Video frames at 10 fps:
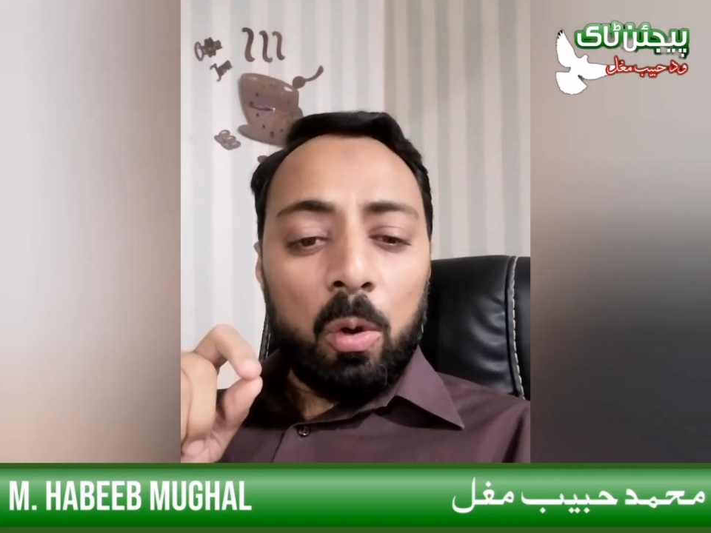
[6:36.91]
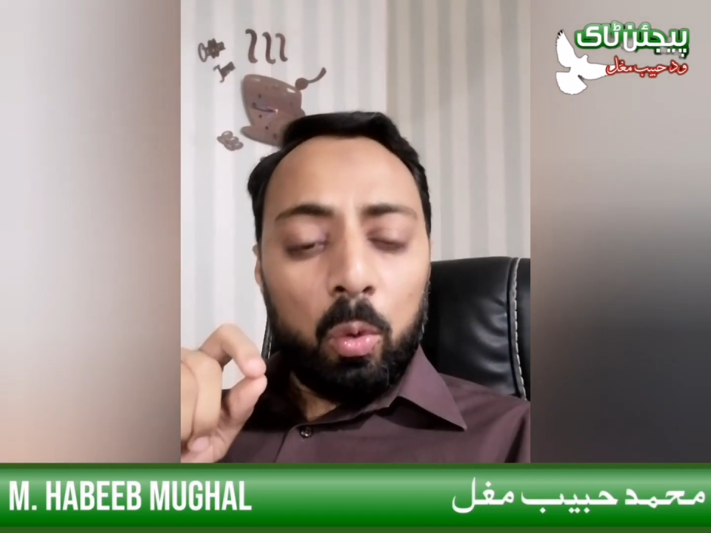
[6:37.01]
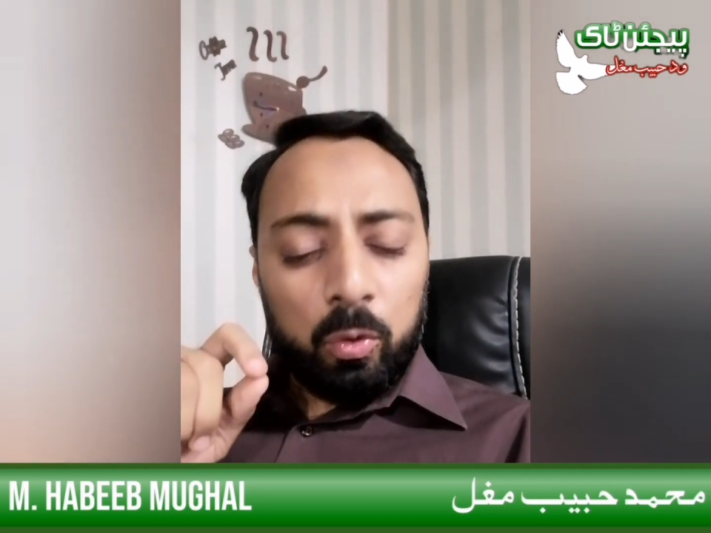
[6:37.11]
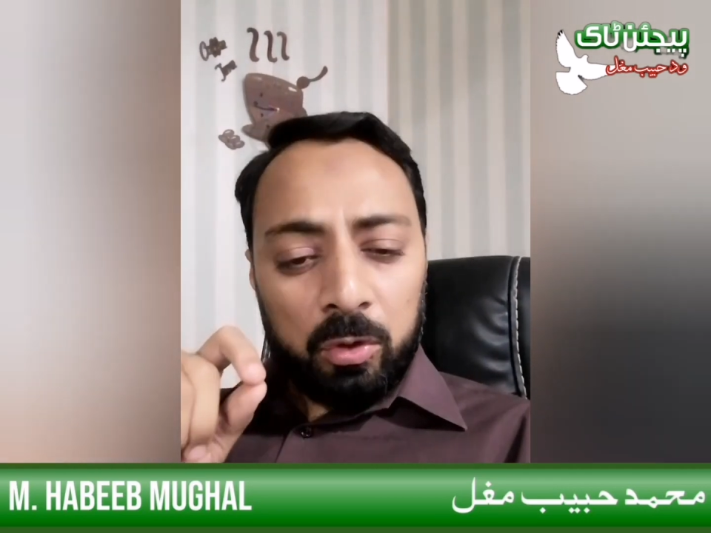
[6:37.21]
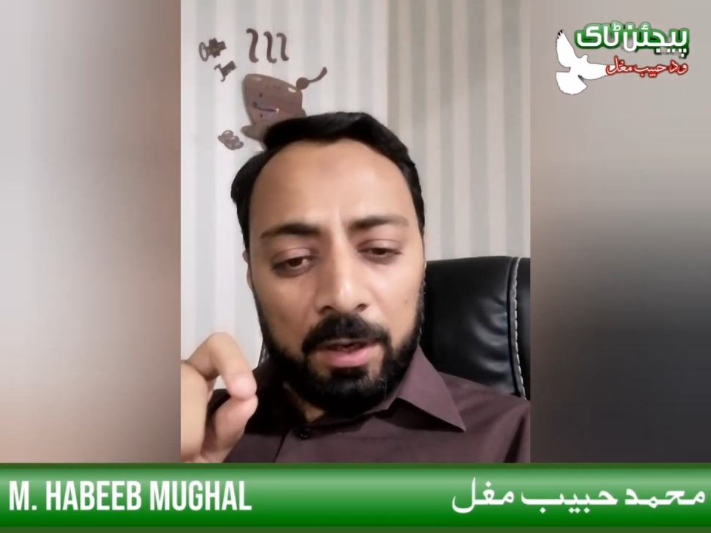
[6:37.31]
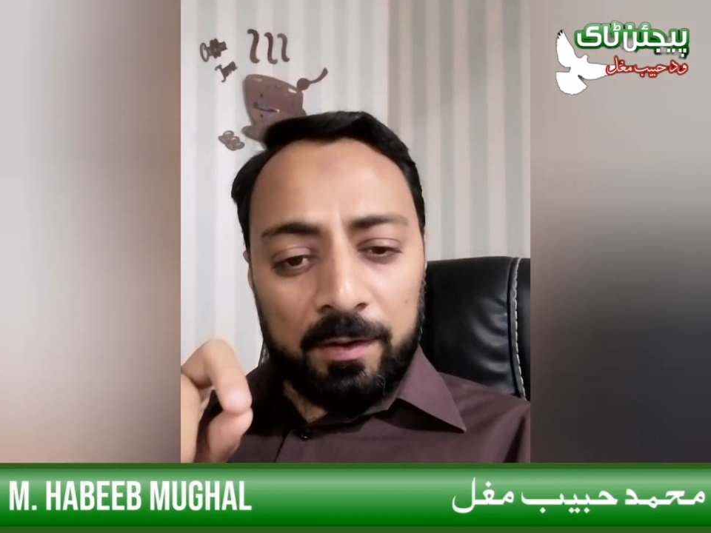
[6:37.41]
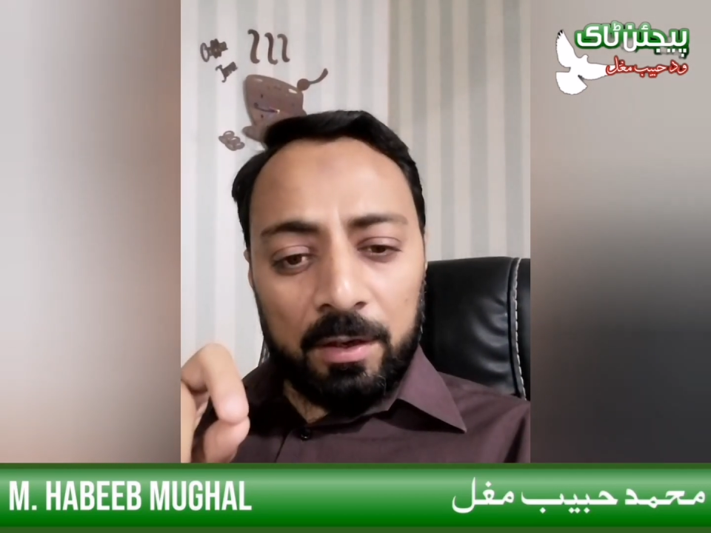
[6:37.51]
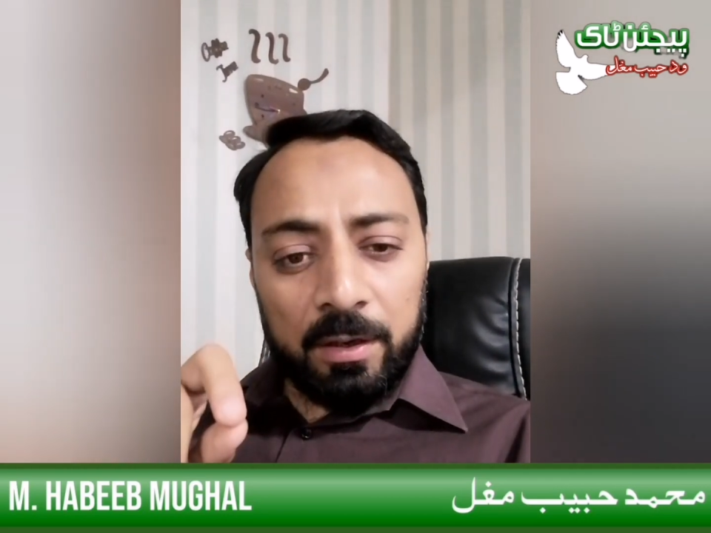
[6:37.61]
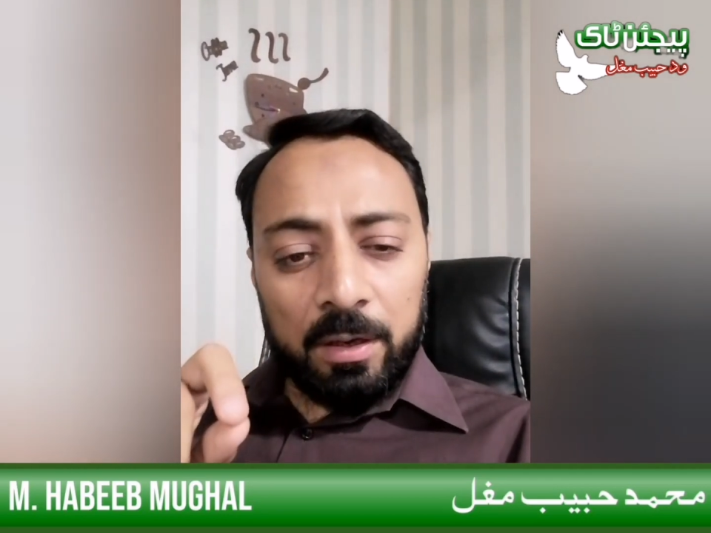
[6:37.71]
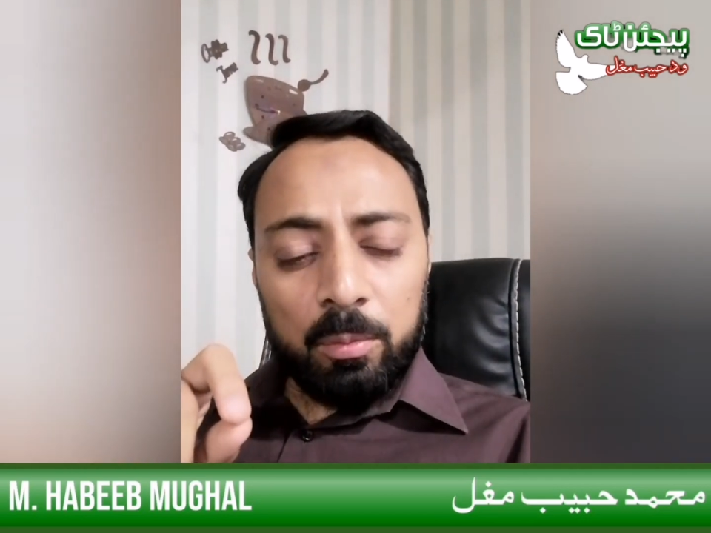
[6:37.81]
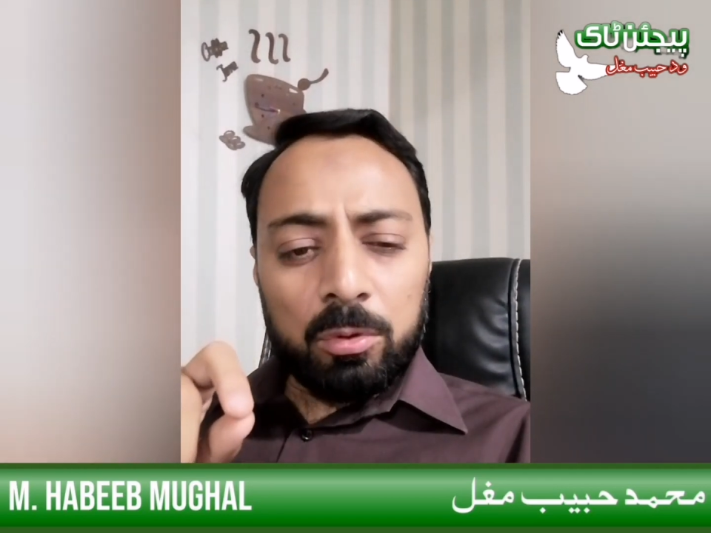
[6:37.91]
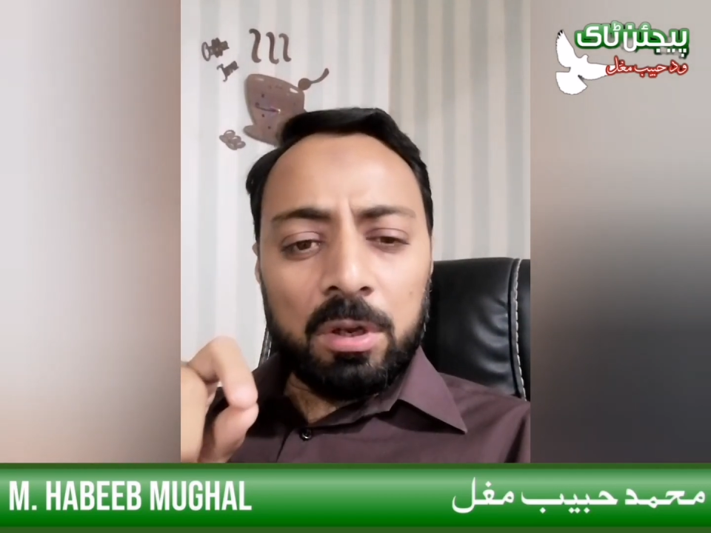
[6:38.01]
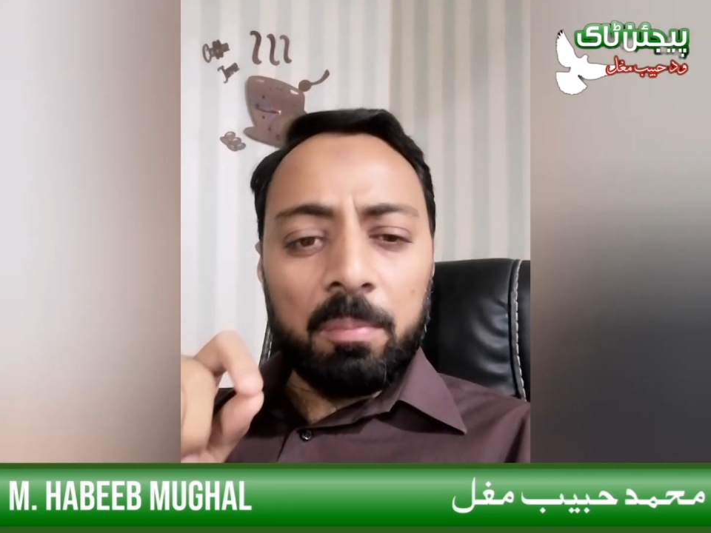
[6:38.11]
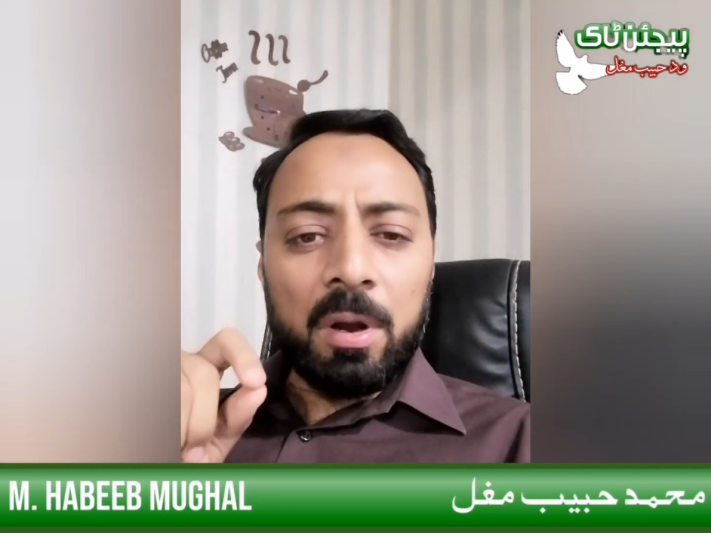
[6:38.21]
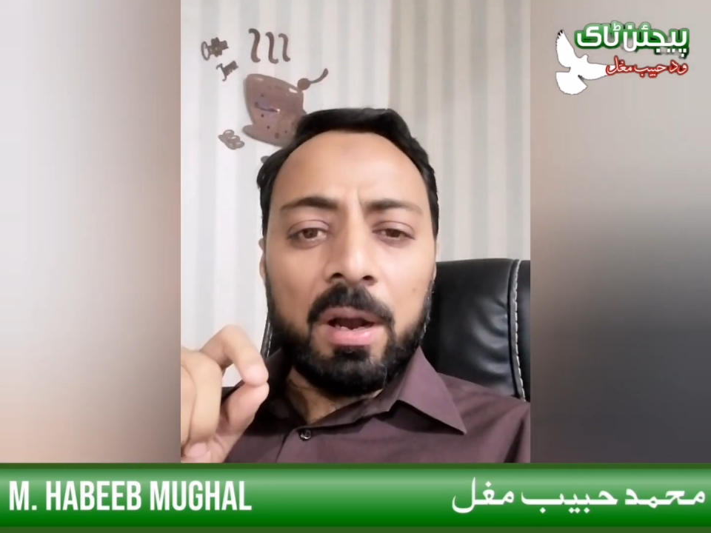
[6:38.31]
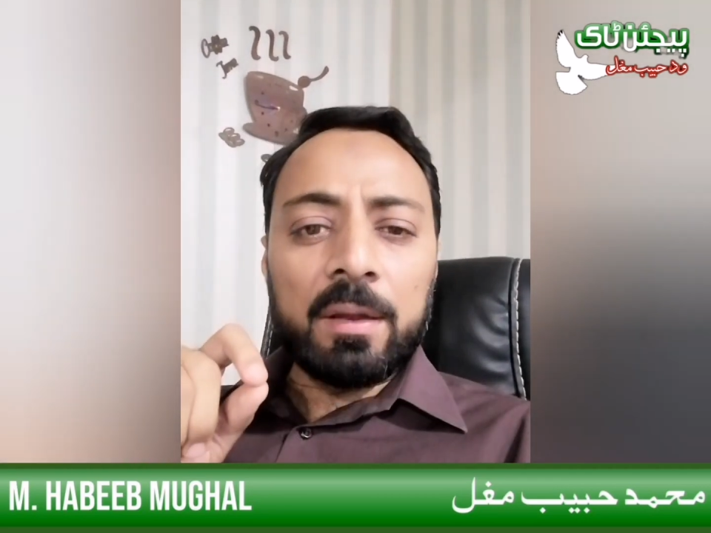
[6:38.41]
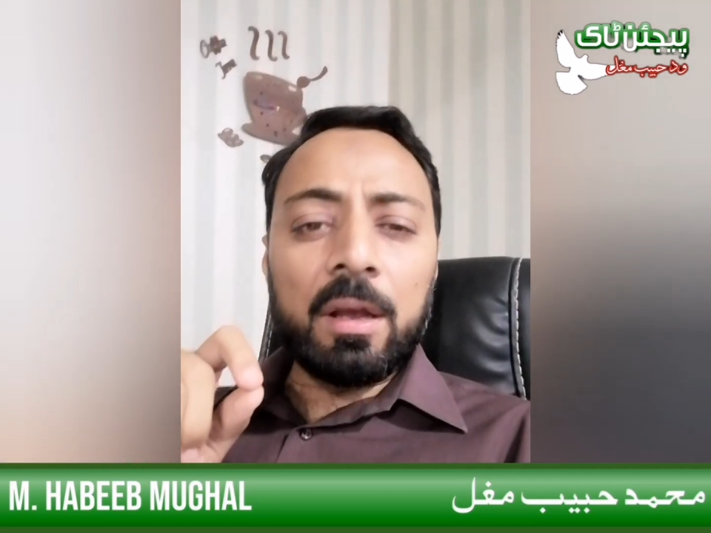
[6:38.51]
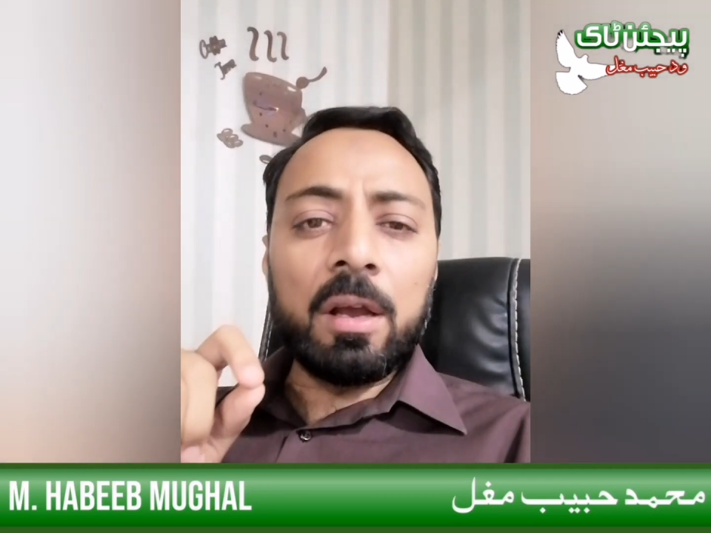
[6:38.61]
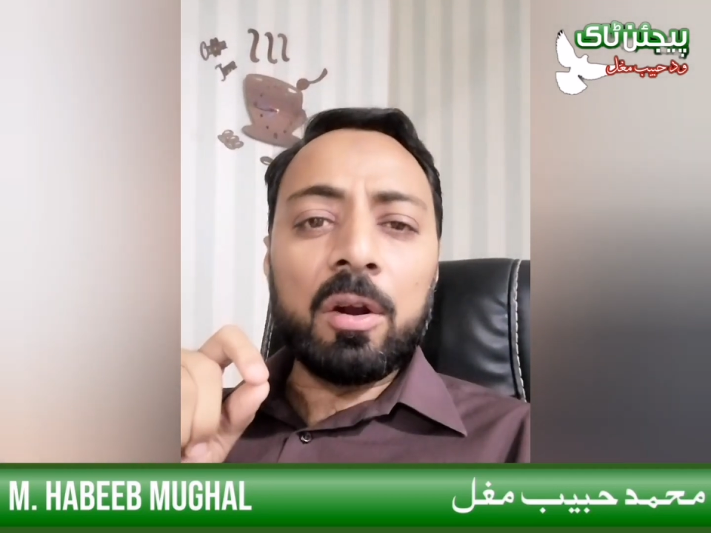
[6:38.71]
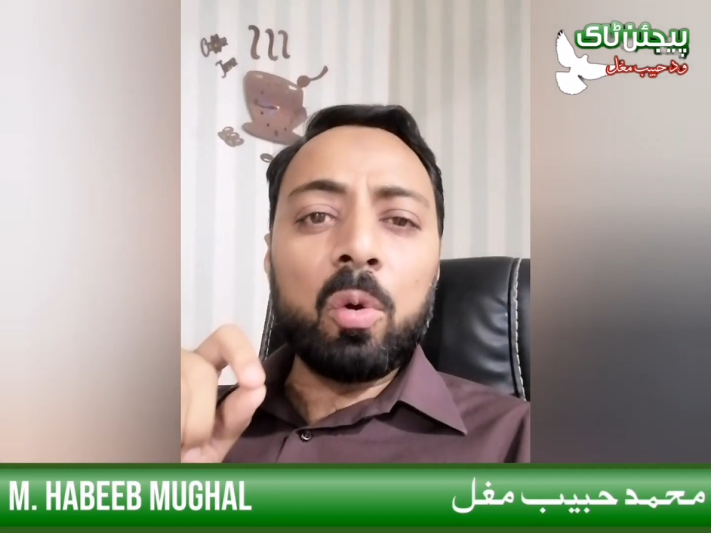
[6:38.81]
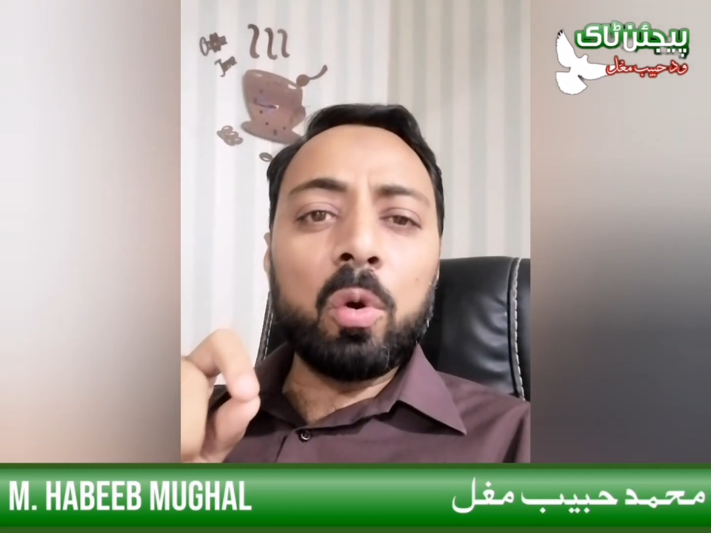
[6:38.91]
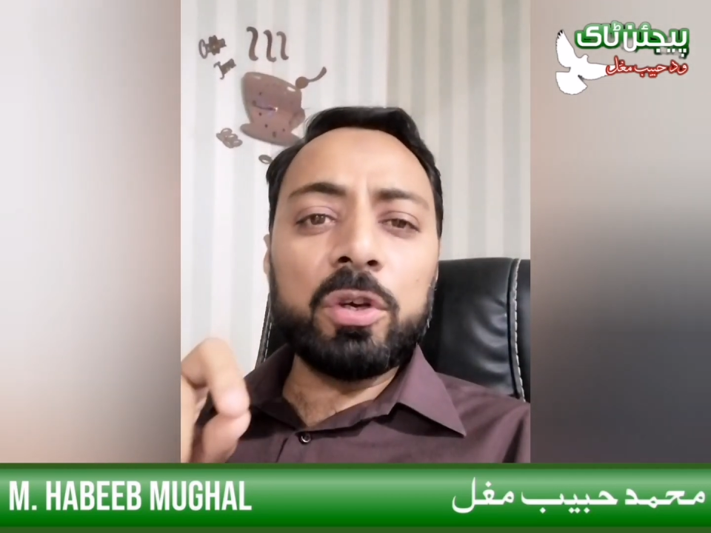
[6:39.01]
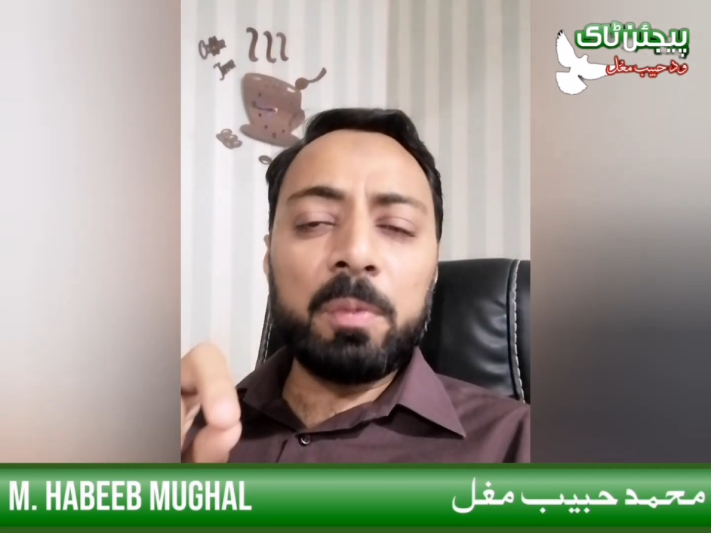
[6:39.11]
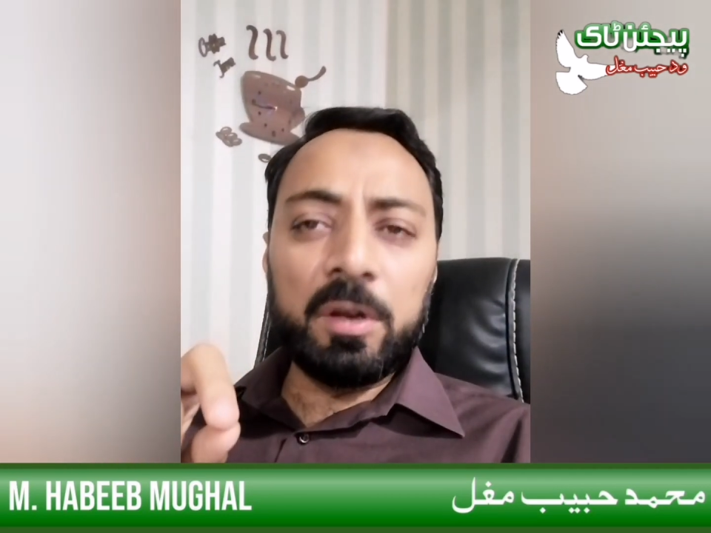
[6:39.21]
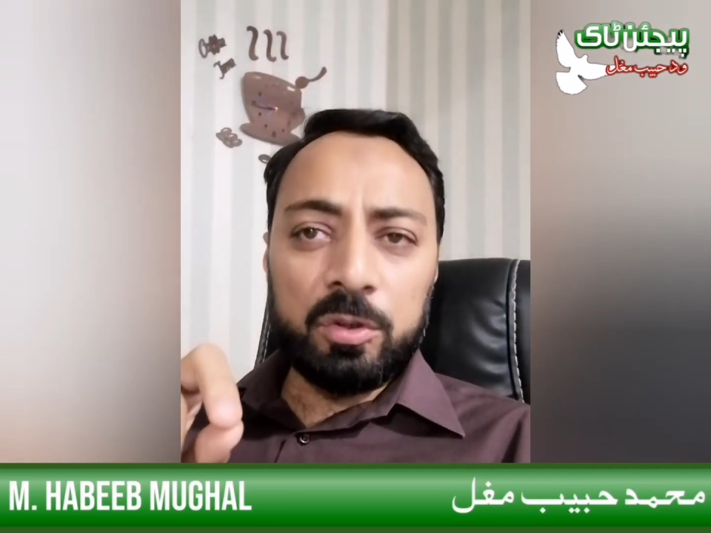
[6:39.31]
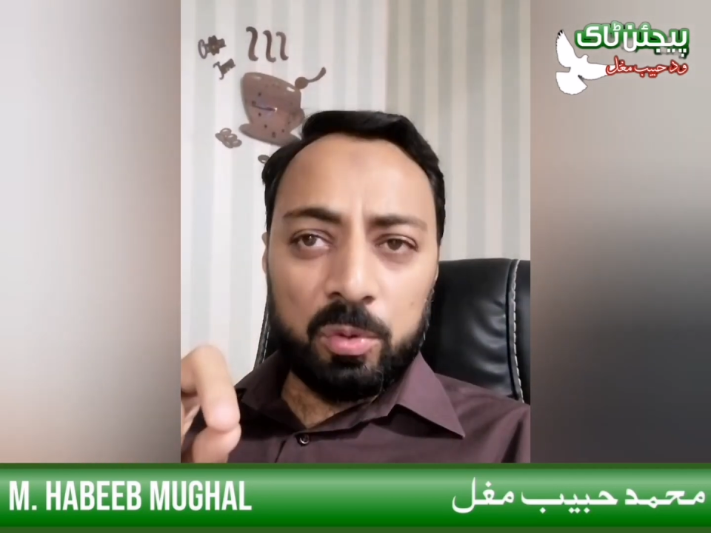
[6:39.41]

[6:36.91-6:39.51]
उस नस्ल के कबूतर बाकायदा हरगोश बन